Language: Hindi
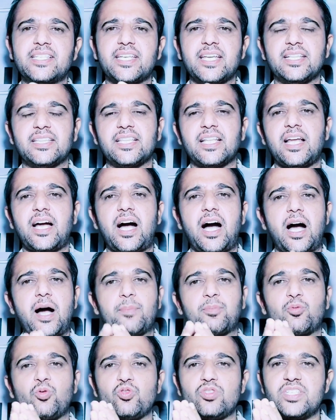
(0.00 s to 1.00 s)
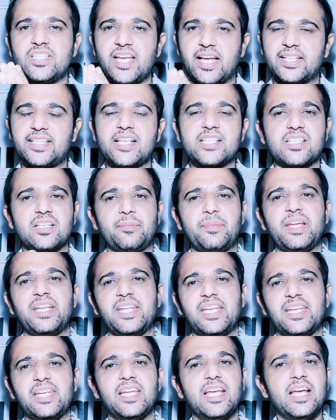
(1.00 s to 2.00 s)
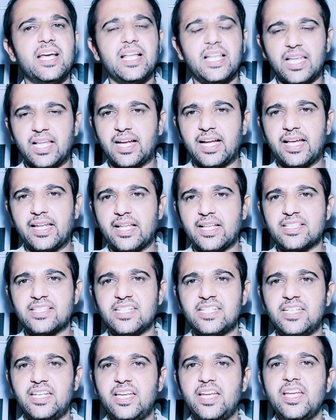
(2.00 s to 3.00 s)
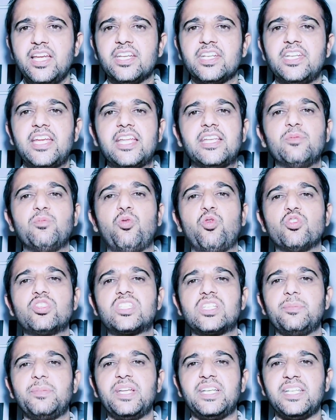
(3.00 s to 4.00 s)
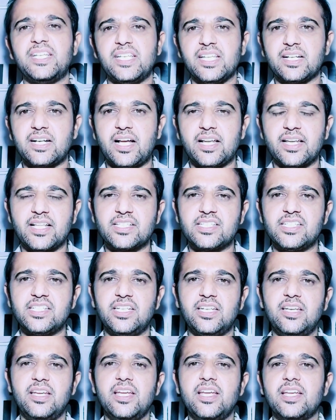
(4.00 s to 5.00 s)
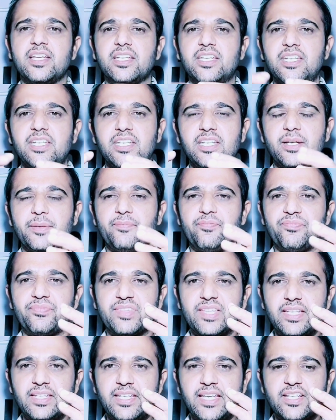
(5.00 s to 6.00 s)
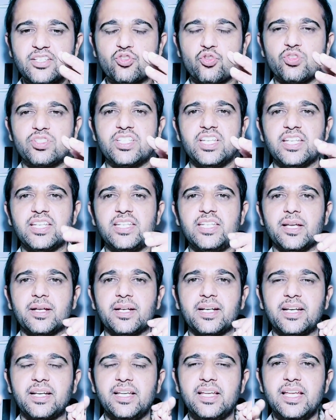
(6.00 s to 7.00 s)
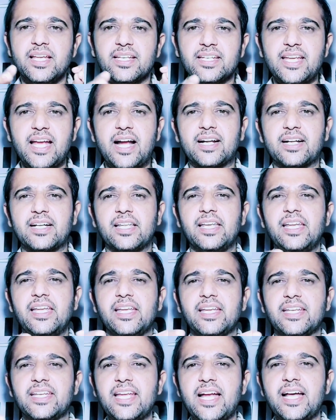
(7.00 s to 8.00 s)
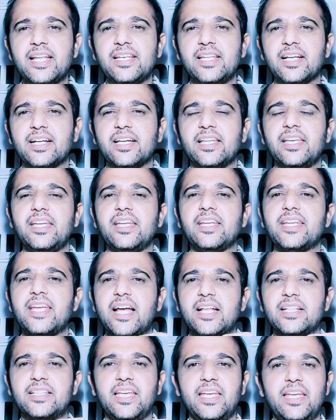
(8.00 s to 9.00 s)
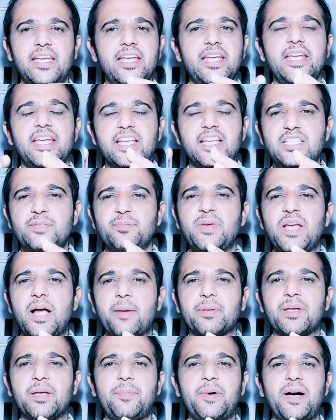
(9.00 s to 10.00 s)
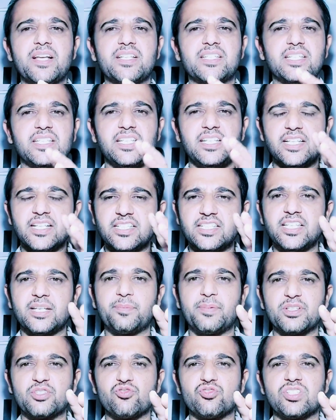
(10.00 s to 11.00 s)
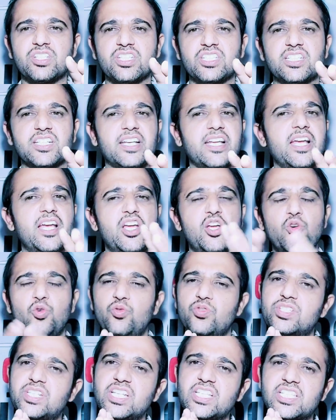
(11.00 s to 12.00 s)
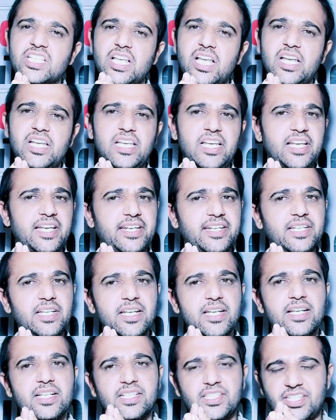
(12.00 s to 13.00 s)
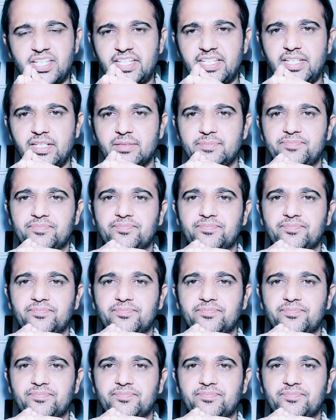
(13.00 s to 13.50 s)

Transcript: के अंदर आपको ज़्यादा समय नहीं लगाना चाहिए कि यानी बहुत समय नहीं निकालना चाहिए कि ये सोचें कि क्या करें क्या न करें क्या दें इसमें आपके पास यदि नज़दीक पशु चिकित्सक है उसकी सलाह ले लेनी चाहिए